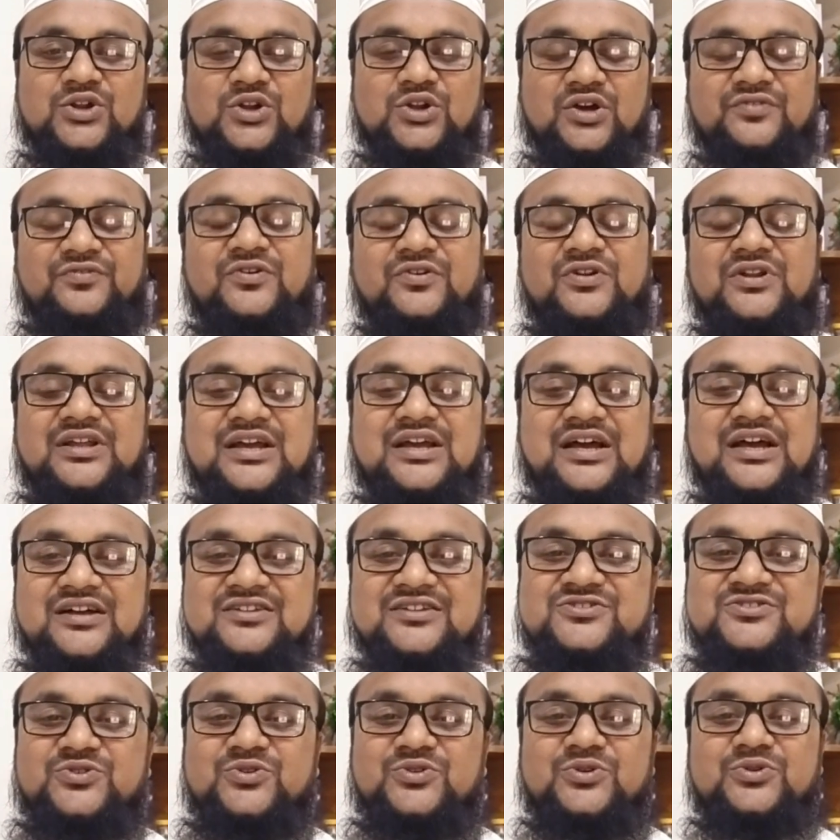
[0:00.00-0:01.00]
নফল
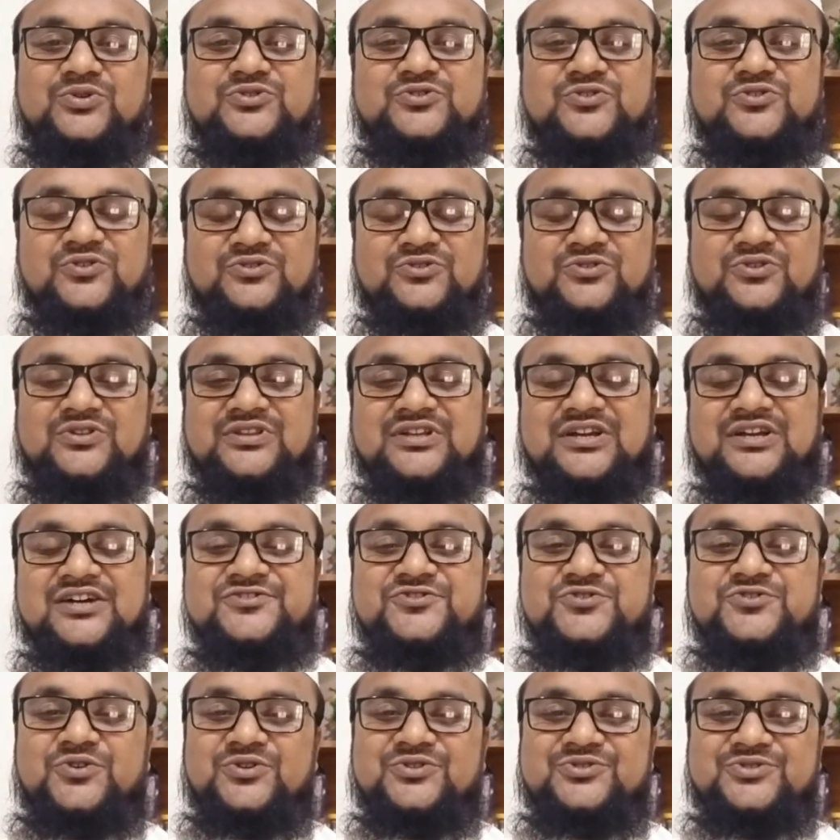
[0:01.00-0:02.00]
কাজগুলো সুন্নত
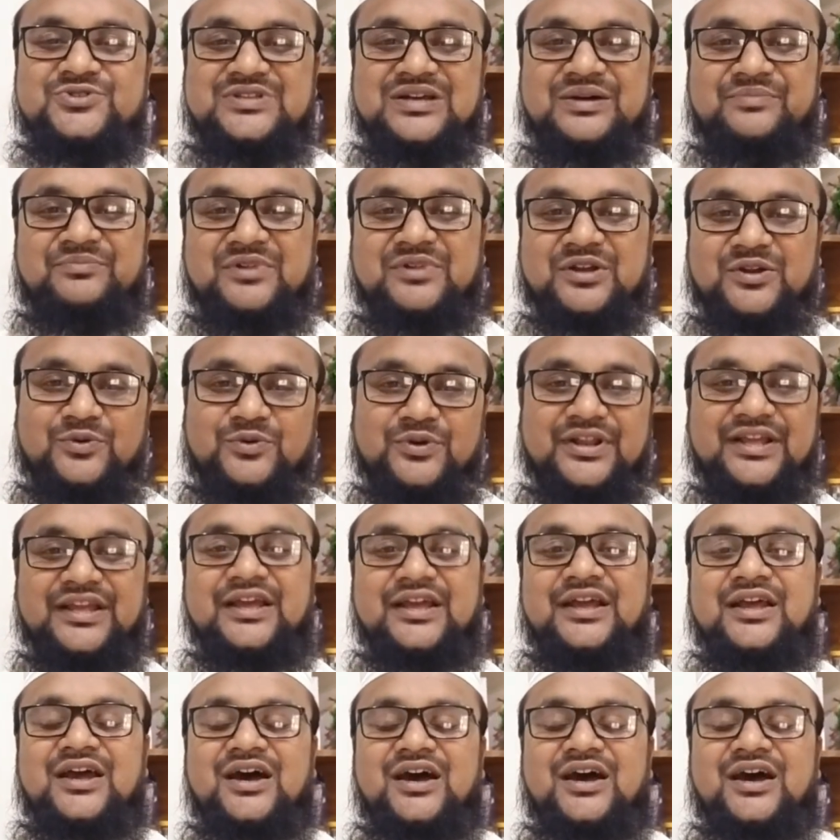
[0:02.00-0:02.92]
কাজগুলো যদি আমরা করে